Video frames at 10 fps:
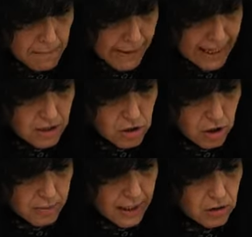Para este
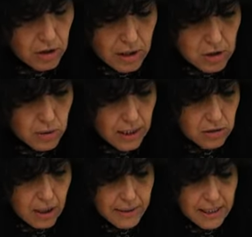observatorio resulta
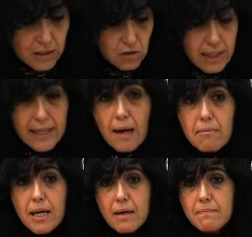totalmente
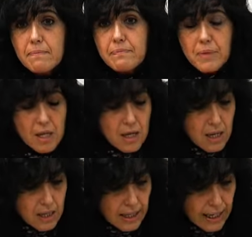intolerable
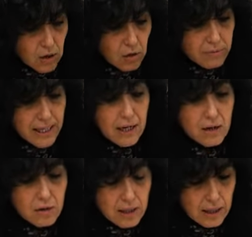que el
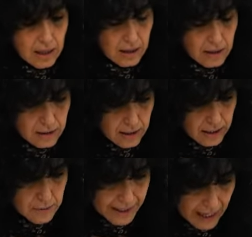gobierno de
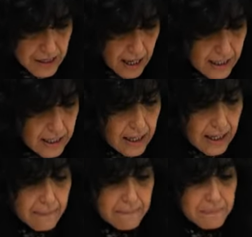Esperanza
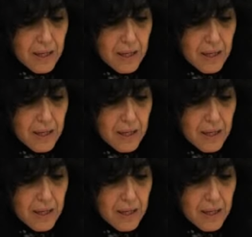Aguirre